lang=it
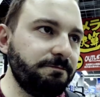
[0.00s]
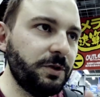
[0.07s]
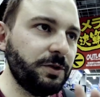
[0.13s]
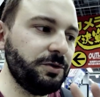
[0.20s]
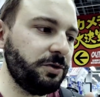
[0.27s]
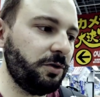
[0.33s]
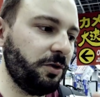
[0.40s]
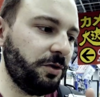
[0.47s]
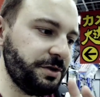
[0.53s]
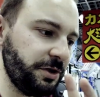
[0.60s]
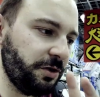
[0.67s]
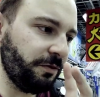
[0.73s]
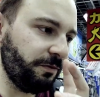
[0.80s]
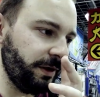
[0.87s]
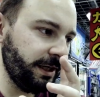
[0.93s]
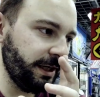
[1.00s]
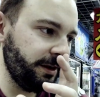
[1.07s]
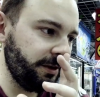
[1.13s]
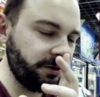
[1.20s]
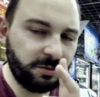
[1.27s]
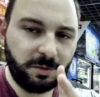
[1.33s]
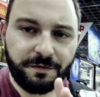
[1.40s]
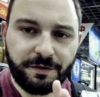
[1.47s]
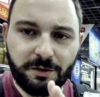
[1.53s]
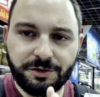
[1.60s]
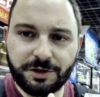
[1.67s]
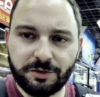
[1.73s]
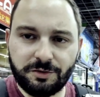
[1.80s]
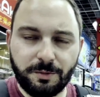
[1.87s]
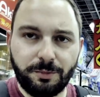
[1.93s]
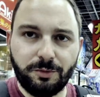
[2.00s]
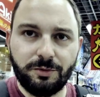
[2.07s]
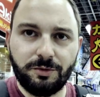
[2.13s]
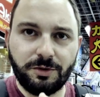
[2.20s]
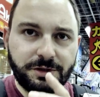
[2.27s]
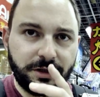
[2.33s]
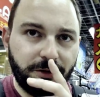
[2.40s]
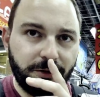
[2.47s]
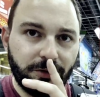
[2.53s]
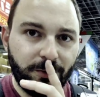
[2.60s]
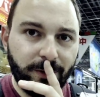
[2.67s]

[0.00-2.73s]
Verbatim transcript: non sono così convenienti, sono fino a un certo punto secondo